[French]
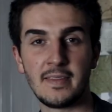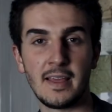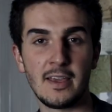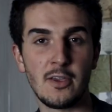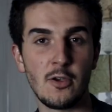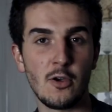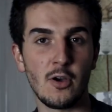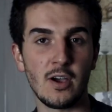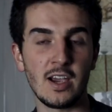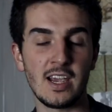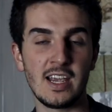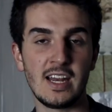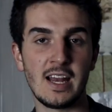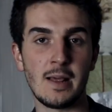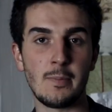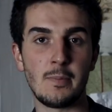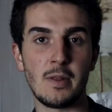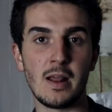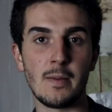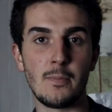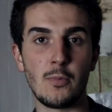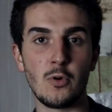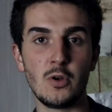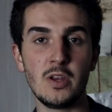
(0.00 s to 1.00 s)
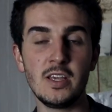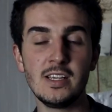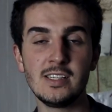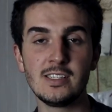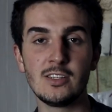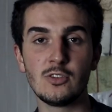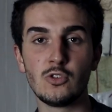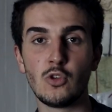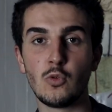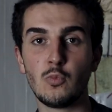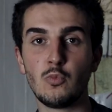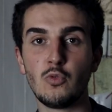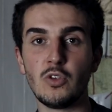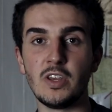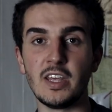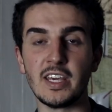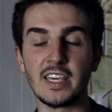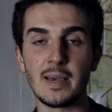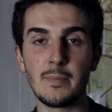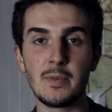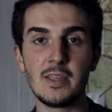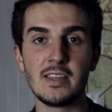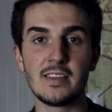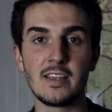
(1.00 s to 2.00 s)
D'ailleurs, il appelait la police depuis des
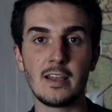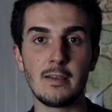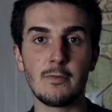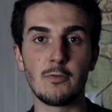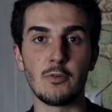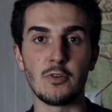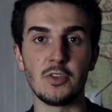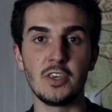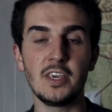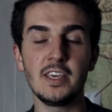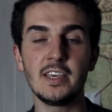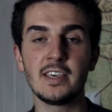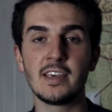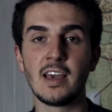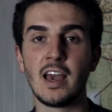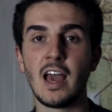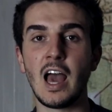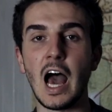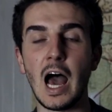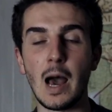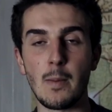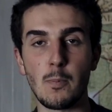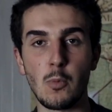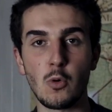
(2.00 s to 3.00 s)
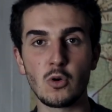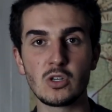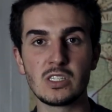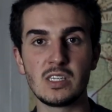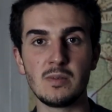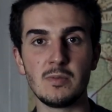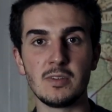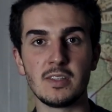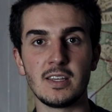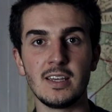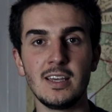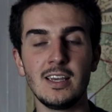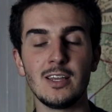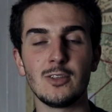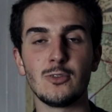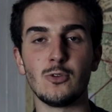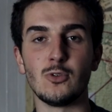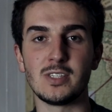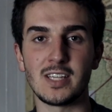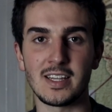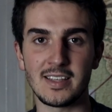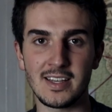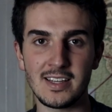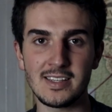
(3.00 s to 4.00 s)
cabines téléphoniques à proximité de
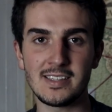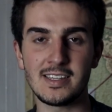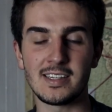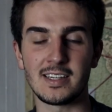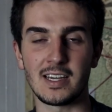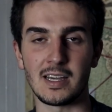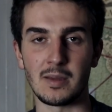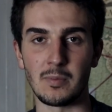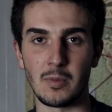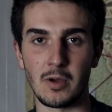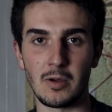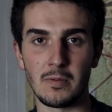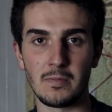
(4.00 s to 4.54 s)
certains de ses crimes.